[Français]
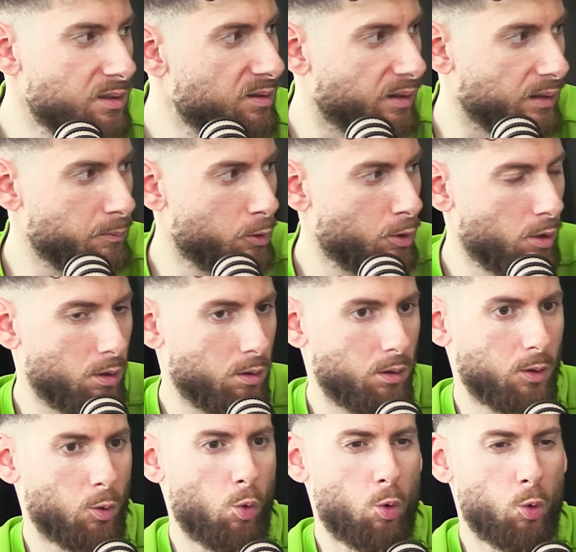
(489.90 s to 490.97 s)
dribbleur,
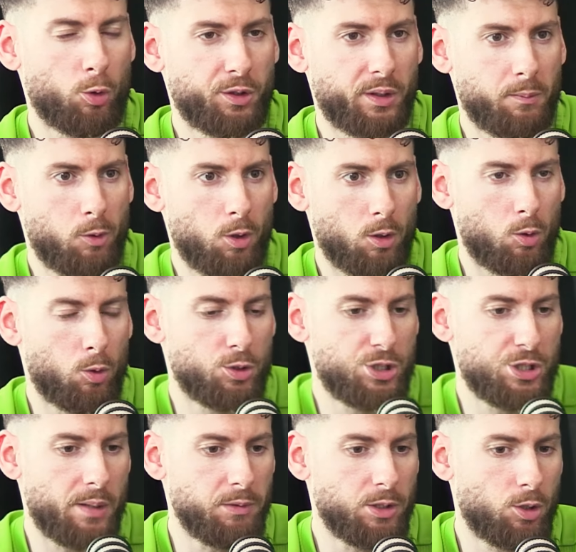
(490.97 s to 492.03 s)
un gros gros dribbleur, gros
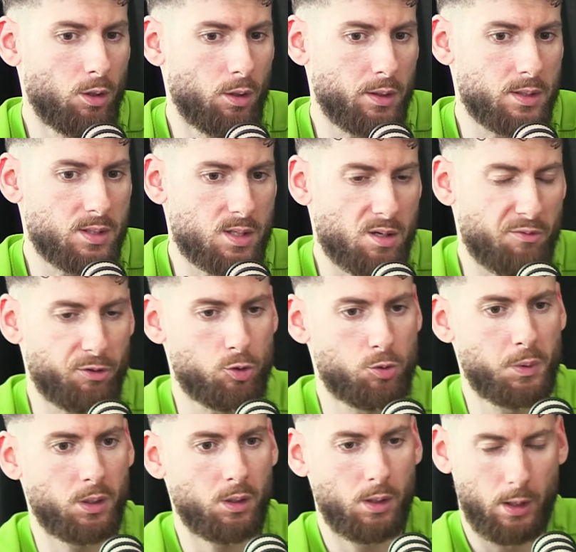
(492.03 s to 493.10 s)
dynamiteur, et ça, ça fait du
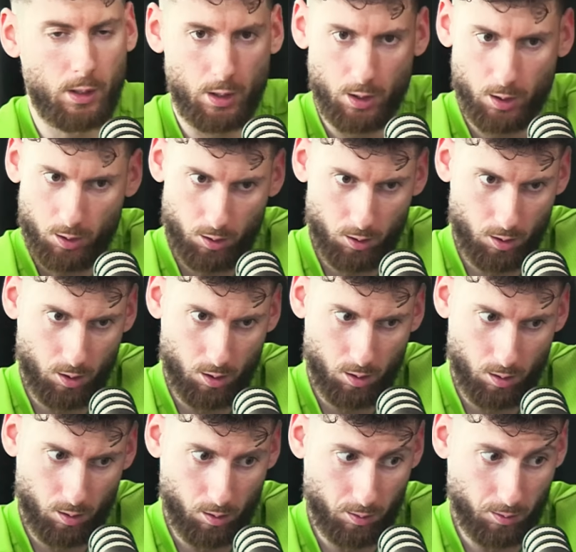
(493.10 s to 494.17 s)
bien.
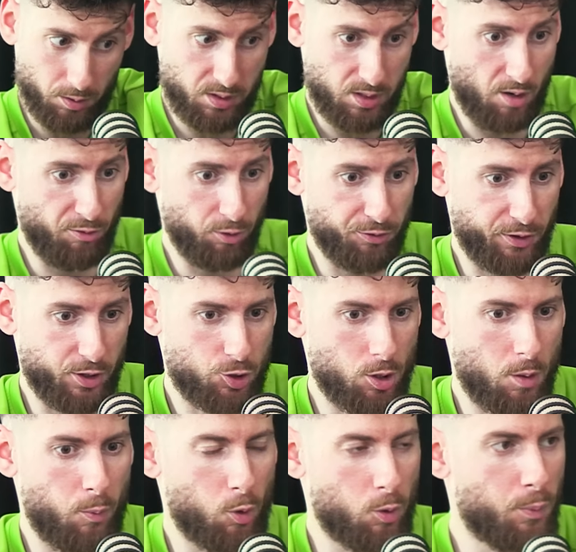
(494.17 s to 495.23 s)
Euh, c'est un vent de
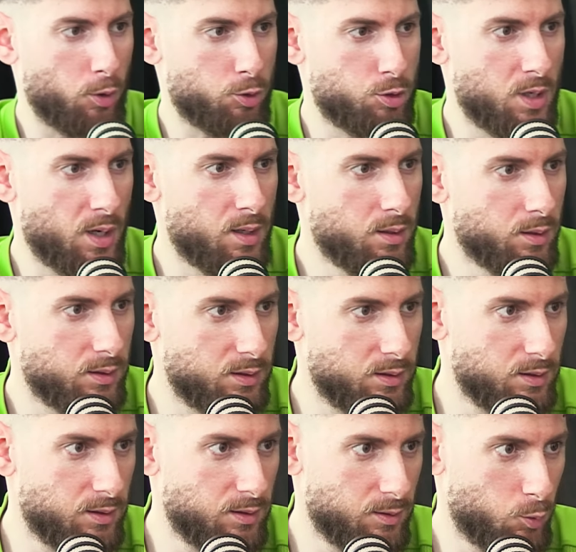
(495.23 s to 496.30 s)
fraîcheur pour le Portugal,
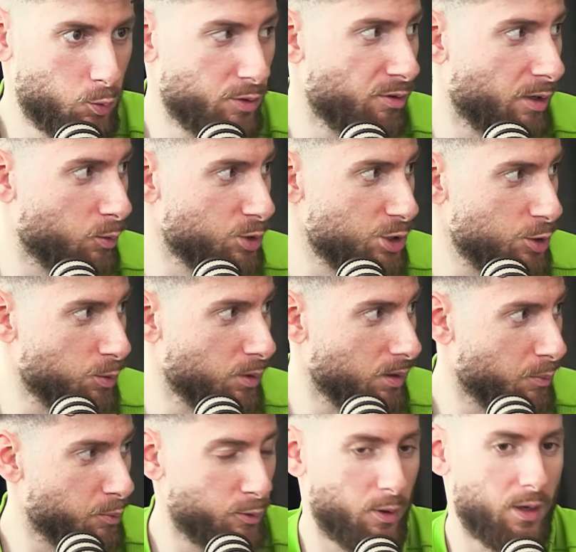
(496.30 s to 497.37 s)
qui, où il va continuer
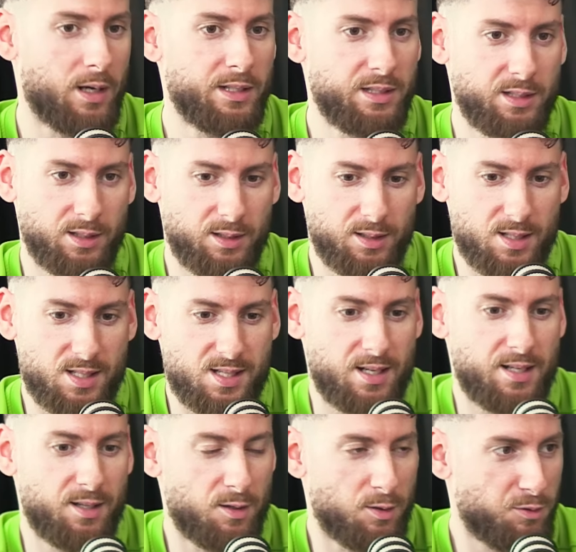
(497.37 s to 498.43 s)
un peu dans la lignée des
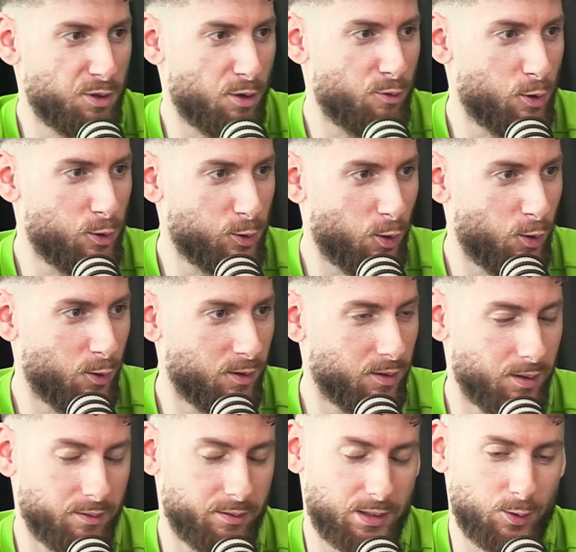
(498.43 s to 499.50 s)
ailiers euh, virevoltants,
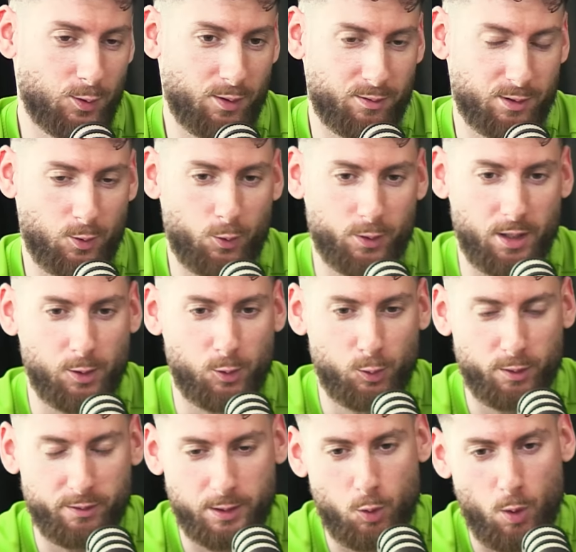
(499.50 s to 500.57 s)
avec, avec Ronaldo,
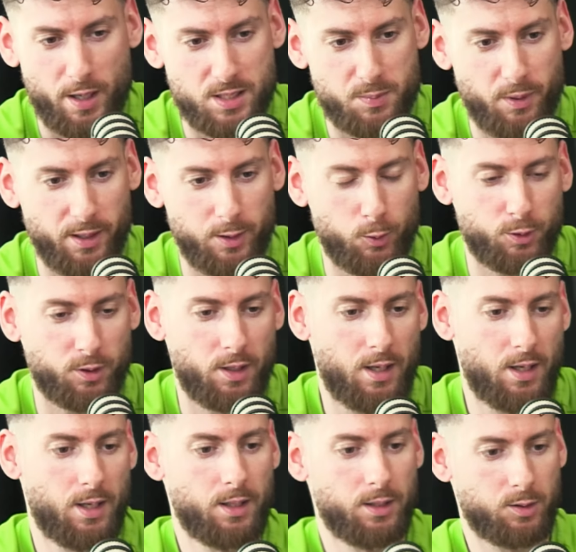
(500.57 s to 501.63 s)
avec Quaresma et d'autres.
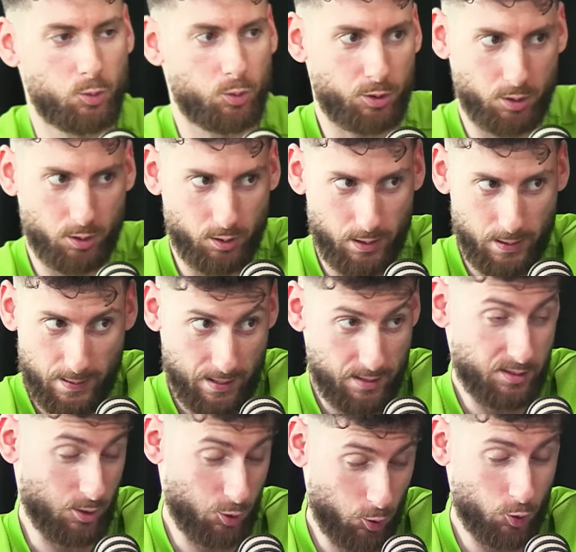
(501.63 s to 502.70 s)
Ça change de Bernardo
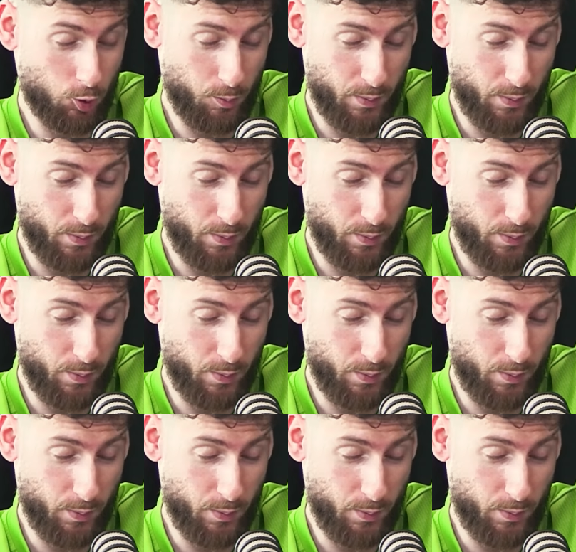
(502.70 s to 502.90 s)
Ça change de